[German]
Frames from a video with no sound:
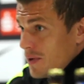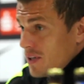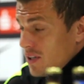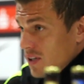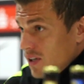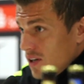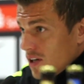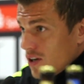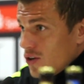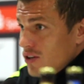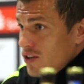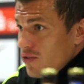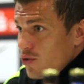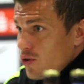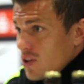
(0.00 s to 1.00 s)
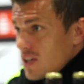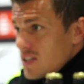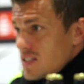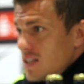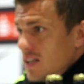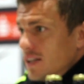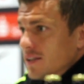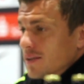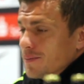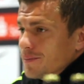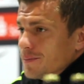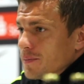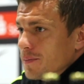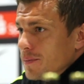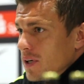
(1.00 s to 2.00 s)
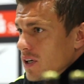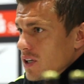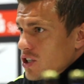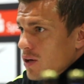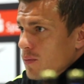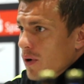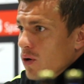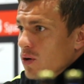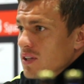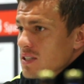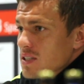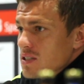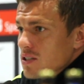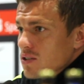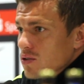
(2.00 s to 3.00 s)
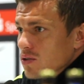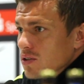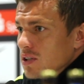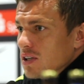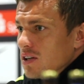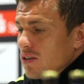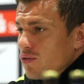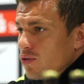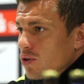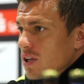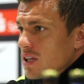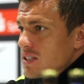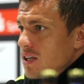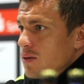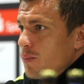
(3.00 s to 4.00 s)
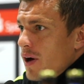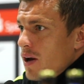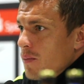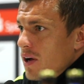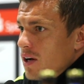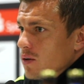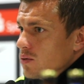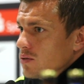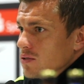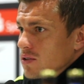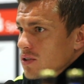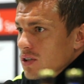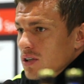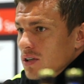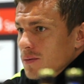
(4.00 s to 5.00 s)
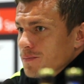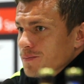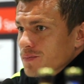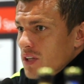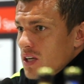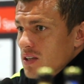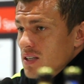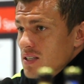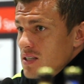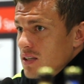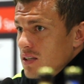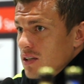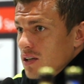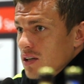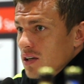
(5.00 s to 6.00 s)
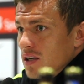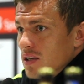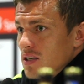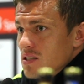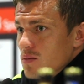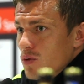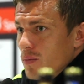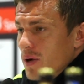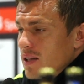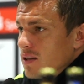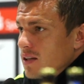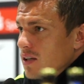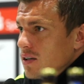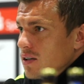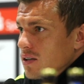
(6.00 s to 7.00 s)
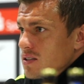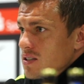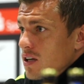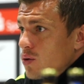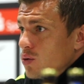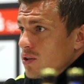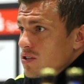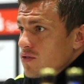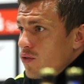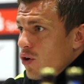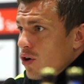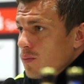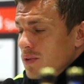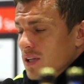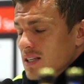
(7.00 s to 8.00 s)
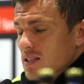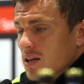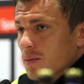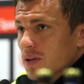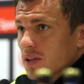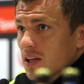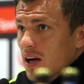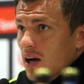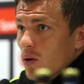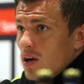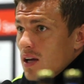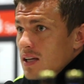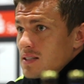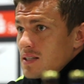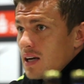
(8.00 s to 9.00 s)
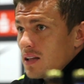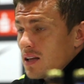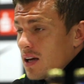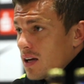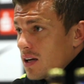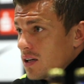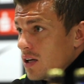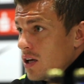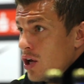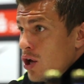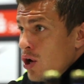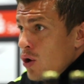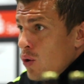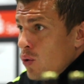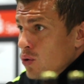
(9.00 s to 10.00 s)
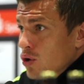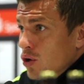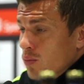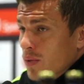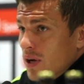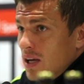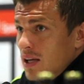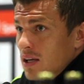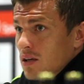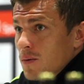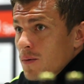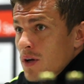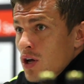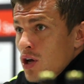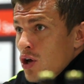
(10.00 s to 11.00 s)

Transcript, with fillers: haben äh, Gröte Fürth gesehen. Ich habe auch diese Saison äh, Fürth gesehen ein paar Mal und ähm, die sind äh, in diesem Moment in äh, sehr guter Form. Das haben die auch gezeigt gegen Union Berlin.